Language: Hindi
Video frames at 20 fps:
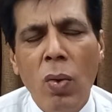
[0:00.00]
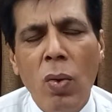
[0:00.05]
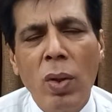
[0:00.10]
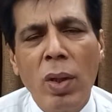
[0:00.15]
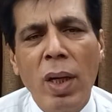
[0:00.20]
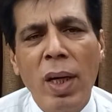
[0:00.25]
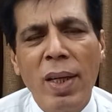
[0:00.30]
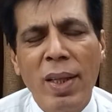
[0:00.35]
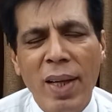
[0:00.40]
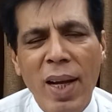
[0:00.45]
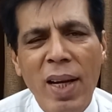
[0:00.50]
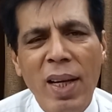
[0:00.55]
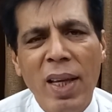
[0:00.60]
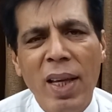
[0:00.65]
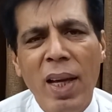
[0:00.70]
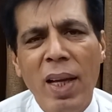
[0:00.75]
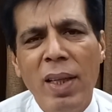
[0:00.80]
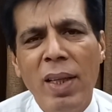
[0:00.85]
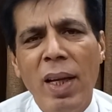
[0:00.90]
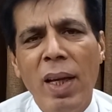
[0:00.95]
उनका ट्रायल
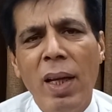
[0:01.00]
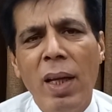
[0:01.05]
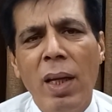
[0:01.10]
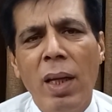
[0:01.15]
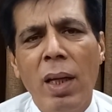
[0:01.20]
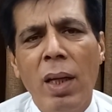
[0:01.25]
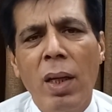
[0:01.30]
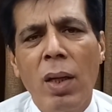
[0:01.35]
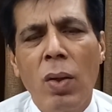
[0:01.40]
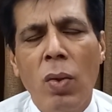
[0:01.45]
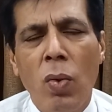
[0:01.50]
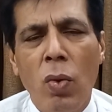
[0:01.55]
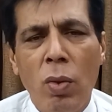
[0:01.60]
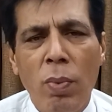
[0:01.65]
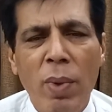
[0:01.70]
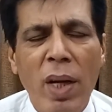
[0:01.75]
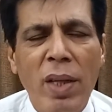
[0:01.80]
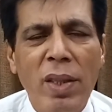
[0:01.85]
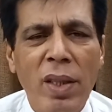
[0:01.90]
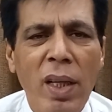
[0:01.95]
किया जाए कोर्ट
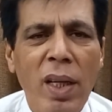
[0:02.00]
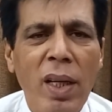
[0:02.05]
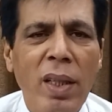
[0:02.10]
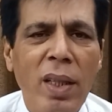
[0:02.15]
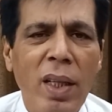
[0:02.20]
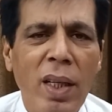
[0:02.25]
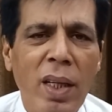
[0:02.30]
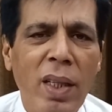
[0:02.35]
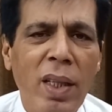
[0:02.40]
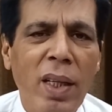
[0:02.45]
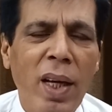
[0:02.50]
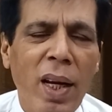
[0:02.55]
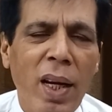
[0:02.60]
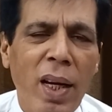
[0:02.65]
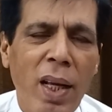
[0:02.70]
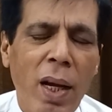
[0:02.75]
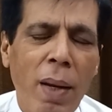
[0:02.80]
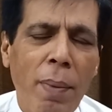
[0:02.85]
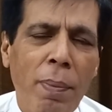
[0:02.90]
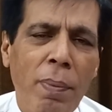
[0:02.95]
मार्शल एक तरह से कह
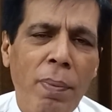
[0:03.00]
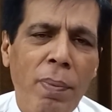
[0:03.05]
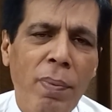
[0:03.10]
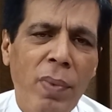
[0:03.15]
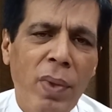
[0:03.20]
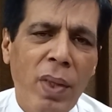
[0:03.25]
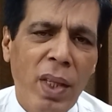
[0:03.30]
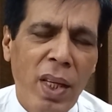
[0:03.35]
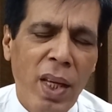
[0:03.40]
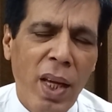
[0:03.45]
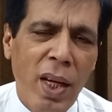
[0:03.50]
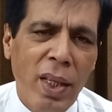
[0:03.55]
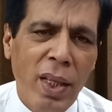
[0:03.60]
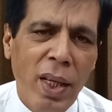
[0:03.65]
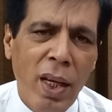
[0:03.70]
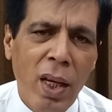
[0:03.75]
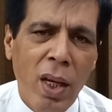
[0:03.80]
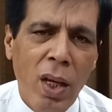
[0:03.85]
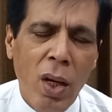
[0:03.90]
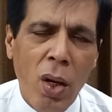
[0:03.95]
लें आप किया
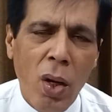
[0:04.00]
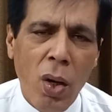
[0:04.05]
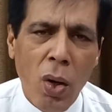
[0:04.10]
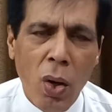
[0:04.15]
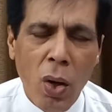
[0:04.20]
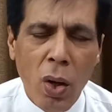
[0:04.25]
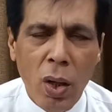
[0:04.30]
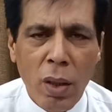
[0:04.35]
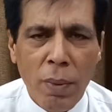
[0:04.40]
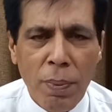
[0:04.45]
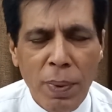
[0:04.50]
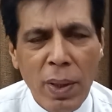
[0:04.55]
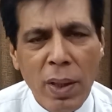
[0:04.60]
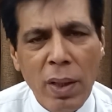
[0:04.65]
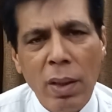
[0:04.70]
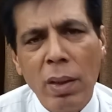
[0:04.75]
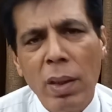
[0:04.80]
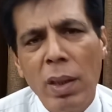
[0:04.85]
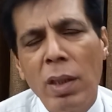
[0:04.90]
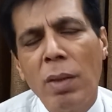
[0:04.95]
जाए और फिर
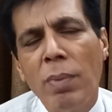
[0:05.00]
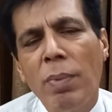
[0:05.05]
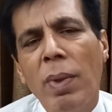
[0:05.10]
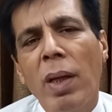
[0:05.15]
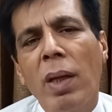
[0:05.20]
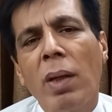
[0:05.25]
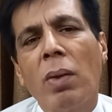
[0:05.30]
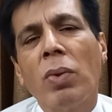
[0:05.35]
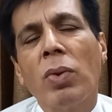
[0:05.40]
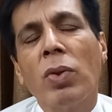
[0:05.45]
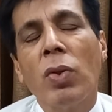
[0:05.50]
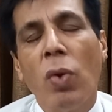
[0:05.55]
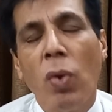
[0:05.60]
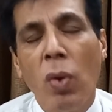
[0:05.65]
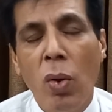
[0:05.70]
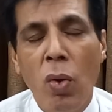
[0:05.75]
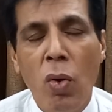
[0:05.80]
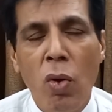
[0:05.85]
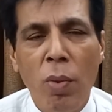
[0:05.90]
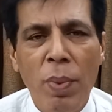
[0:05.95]
इसमें कुछ
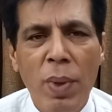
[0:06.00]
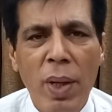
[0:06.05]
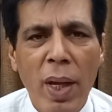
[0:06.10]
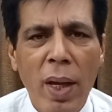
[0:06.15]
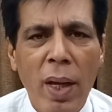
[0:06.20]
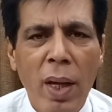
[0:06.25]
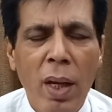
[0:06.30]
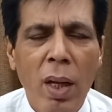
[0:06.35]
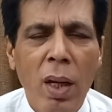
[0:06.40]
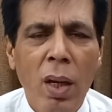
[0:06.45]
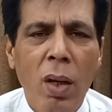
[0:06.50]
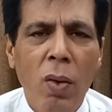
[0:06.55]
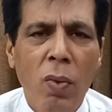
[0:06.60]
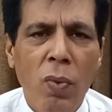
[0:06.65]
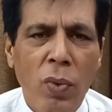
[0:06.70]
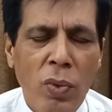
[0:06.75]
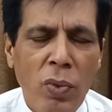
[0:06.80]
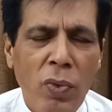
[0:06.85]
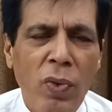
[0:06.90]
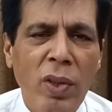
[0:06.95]
और लोग भी हैं
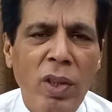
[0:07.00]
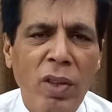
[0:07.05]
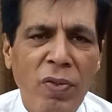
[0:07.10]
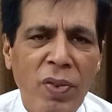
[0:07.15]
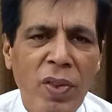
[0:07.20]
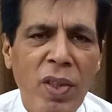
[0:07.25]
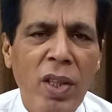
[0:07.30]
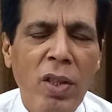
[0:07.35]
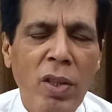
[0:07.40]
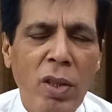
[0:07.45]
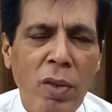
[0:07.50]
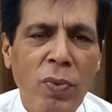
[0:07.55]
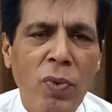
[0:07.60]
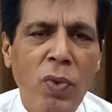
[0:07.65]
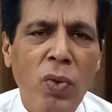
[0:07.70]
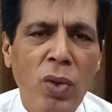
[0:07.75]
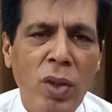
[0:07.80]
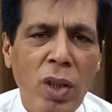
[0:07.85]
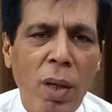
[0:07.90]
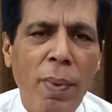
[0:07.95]
वो तो वो तफ्तीश
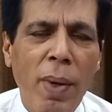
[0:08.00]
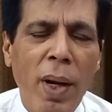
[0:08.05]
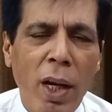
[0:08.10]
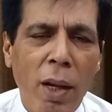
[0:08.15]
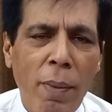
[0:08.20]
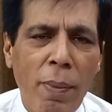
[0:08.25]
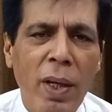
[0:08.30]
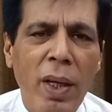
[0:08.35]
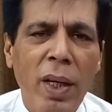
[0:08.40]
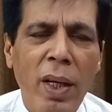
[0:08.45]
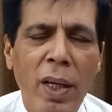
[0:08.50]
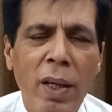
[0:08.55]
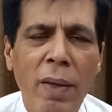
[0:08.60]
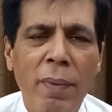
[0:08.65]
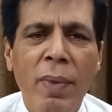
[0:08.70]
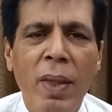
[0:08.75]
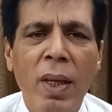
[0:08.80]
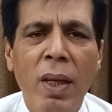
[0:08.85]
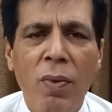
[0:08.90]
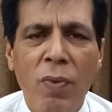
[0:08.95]
तफ्तूश जब आगे बढ़ेगी
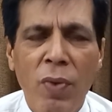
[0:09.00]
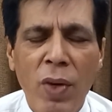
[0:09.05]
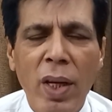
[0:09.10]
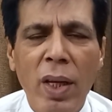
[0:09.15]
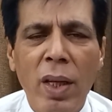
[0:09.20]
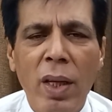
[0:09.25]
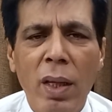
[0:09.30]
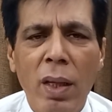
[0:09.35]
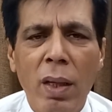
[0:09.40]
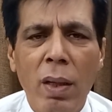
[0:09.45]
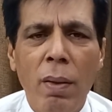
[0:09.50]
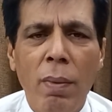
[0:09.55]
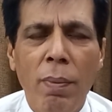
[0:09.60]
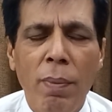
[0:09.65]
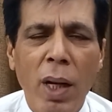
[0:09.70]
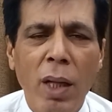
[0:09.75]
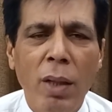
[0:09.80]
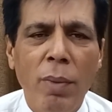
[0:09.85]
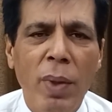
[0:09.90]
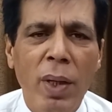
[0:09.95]
फिर ही
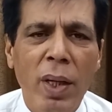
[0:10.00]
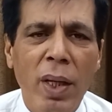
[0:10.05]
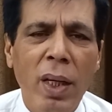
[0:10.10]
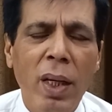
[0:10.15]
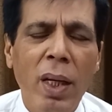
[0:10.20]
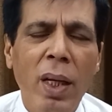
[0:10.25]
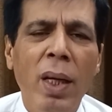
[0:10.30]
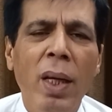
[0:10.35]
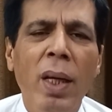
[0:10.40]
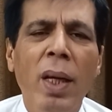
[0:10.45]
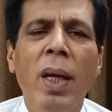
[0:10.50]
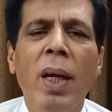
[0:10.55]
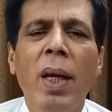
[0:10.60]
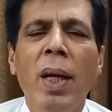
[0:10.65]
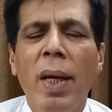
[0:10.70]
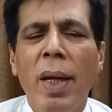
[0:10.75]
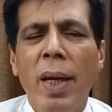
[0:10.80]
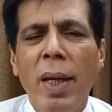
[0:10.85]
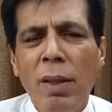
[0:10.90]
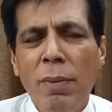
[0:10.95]
बात करेंगे ना
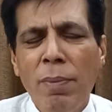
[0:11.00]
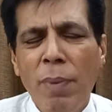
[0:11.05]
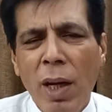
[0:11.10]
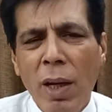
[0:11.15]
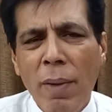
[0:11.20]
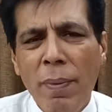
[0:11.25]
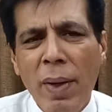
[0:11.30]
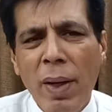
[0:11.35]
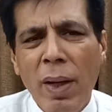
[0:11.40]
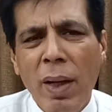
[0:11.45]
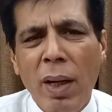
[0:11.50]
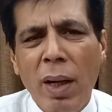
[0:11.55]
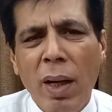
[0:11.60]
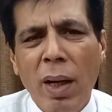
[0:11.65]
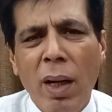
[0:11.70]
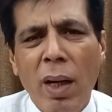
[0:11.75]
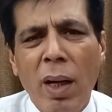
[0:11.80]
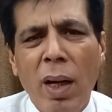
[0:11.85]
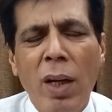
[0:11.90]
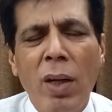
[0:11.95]
इस बारे में
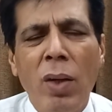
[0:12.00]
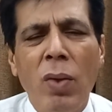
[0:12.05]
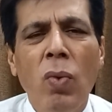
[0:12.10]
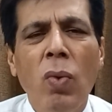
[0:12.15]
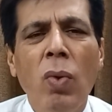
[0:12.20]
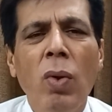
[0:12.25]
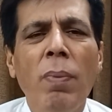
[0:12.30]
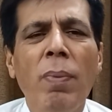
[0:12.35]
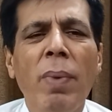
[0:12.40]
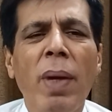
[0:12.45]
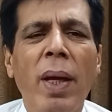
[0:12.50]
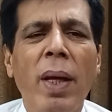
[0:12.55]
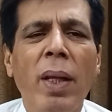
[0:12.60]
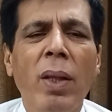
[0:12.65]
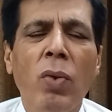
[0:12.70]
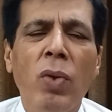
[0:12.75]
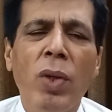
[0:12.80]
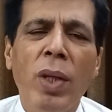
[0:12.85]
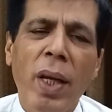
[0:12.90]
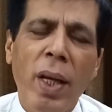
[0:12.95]
कानून में
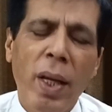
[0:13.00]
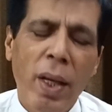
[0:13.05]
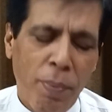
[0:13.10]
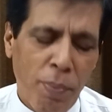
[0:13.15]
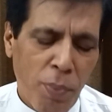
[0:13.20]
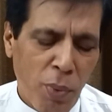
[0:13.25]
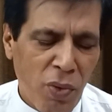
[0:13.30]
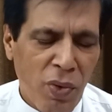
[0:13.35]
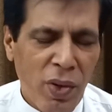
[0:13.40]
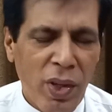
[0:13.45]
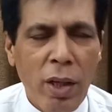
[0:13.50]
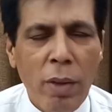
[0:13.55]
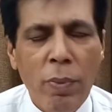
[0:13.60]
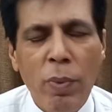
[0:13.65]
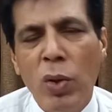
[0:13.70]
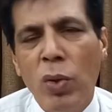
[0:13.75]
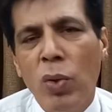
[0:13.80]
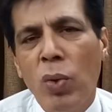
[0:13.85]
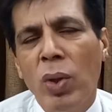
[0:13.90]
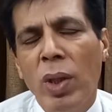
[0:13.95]
तो ये प्रोविज़न
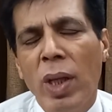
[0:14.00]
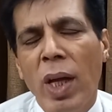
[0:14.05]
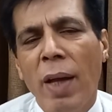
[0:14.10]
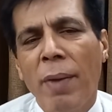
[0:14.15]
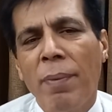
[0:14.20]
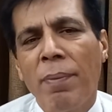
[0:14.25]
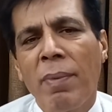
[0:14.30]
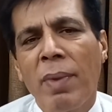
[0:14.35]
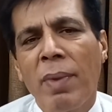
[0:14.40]
मौजूद है